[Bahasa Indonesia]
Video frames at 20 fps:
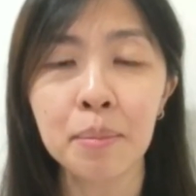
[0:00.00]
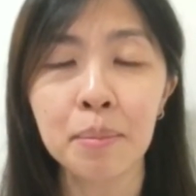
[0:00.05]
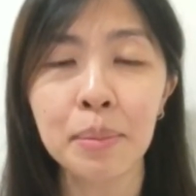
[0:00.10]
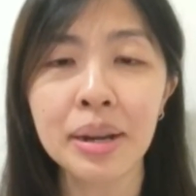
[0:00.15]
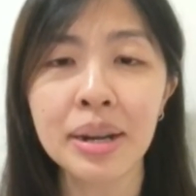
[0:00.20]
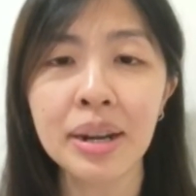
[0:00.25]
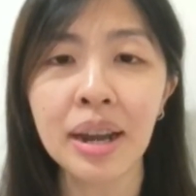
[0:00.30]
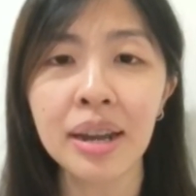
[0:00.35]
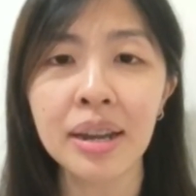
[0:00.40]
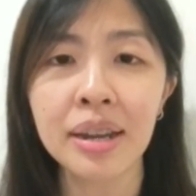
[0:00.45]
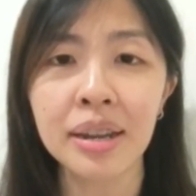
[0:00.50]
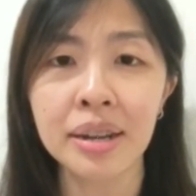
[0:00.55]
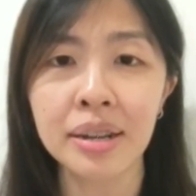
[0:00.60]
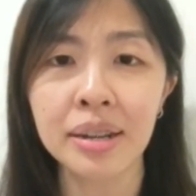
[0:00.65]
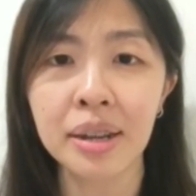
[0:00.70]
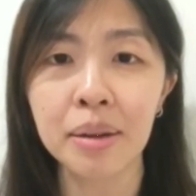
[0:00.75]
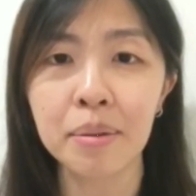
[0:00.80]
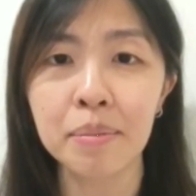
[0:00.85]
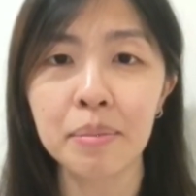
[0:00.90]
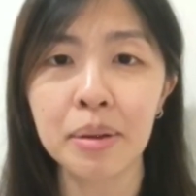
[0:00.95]
Pada
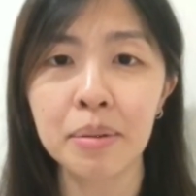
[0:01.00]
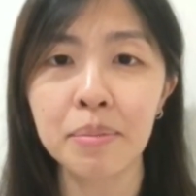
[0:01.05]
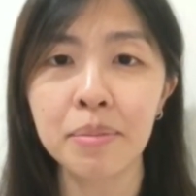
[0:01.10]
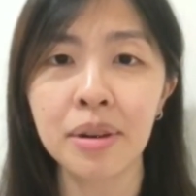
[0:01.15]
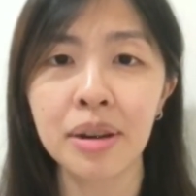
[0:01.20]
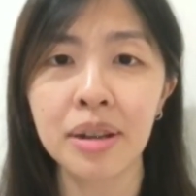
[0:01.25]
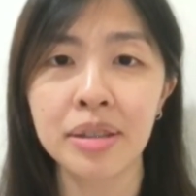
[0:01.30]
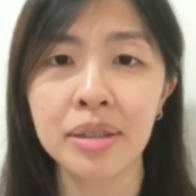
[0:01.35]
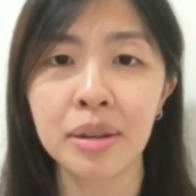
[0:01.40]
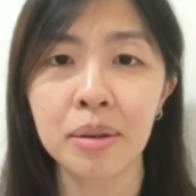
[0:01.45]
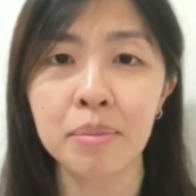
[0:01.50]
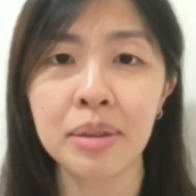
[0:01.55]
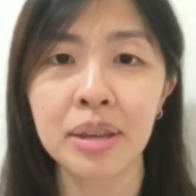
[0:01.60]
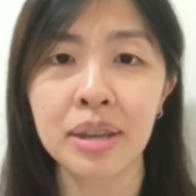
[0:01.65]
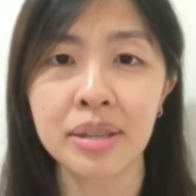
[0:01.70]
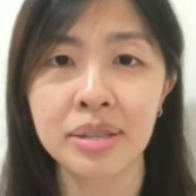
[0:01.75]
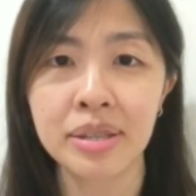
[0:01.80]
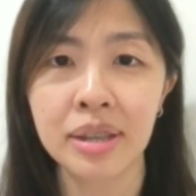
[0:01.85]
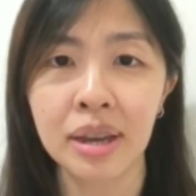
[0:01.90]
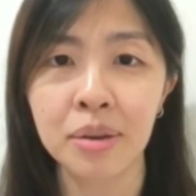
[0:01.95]
akhirnya, Ben mulai
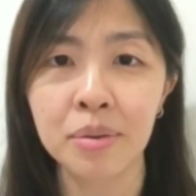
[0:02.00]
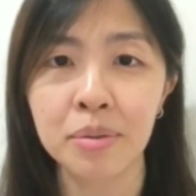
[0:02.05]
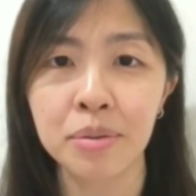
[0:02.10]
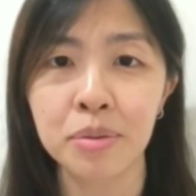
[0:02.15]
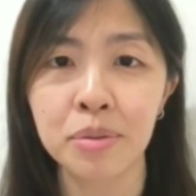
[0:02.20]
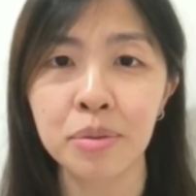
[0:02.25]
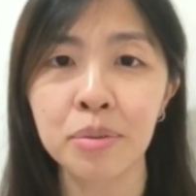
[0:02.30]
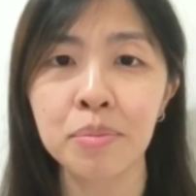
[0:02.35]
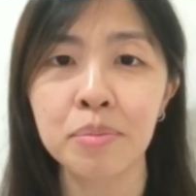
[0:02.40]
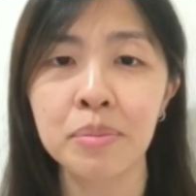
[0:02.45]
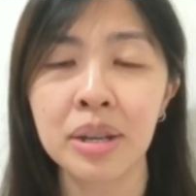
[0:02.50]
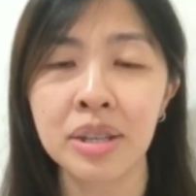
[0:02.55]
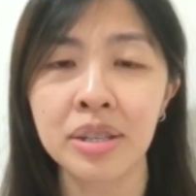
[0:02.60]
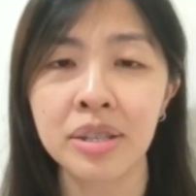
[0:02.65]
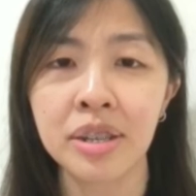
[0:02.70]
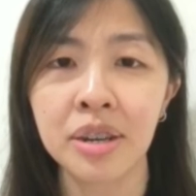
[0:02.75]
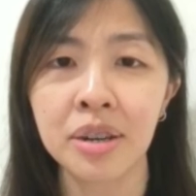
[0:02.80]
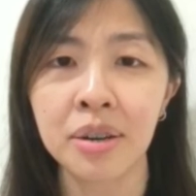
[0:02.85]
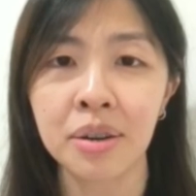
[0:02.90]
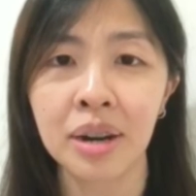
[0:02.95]
terbiasa untuk
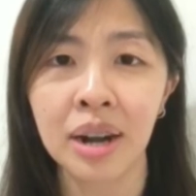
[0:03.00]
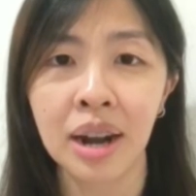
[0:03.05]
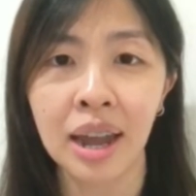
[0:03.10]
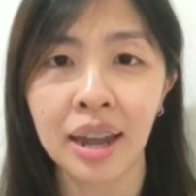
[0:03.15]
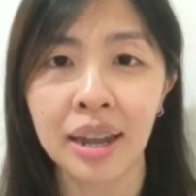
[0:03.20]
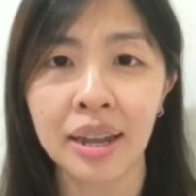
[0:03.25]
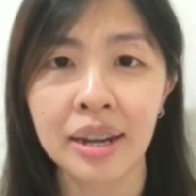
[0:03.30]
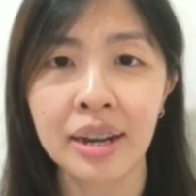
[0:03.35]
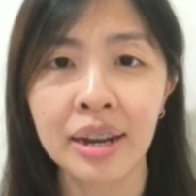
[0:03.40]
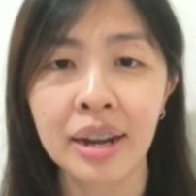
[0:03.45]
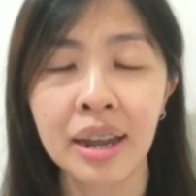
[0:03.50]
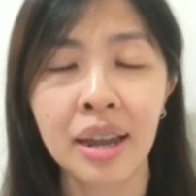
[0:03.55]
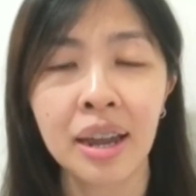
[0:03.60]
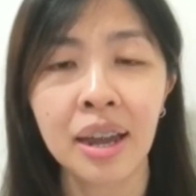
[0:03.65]
belajar online,